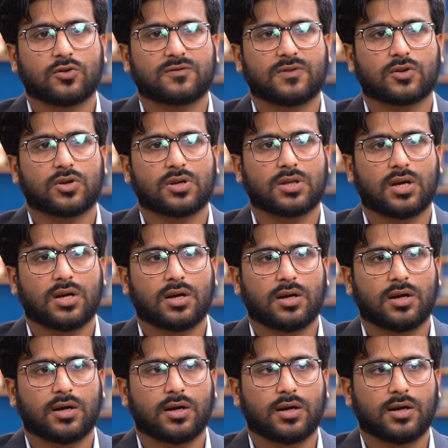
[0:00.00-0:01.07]
उस वक्त जो है
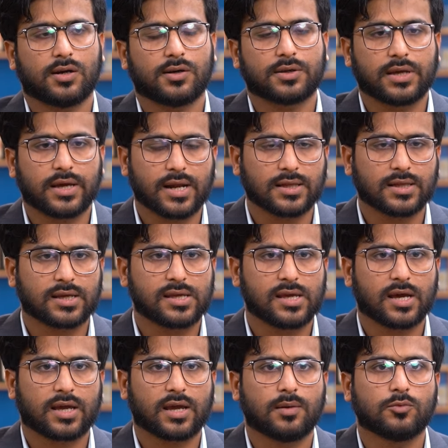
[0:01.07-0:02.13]
ना ये इरादा
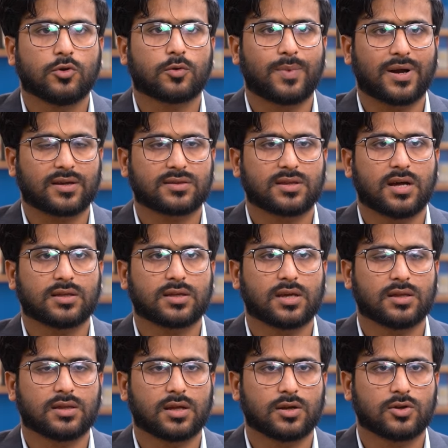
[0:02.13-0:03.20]
किया कि हम लोग पाकिस्तान
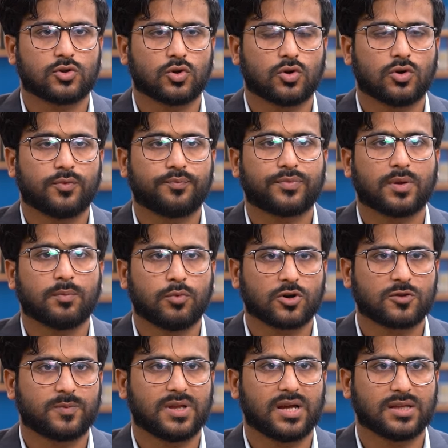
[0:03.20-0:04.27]
के अंदर जो
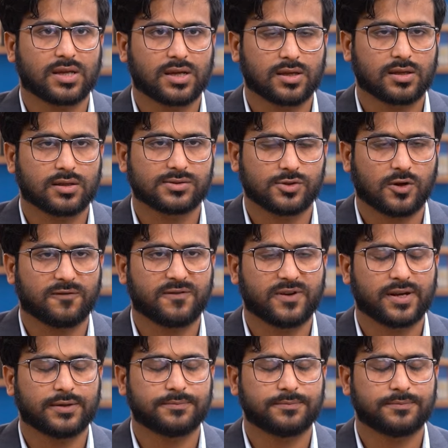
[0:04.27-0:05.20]
बुक्स बनाने के सॉफ्टवेयर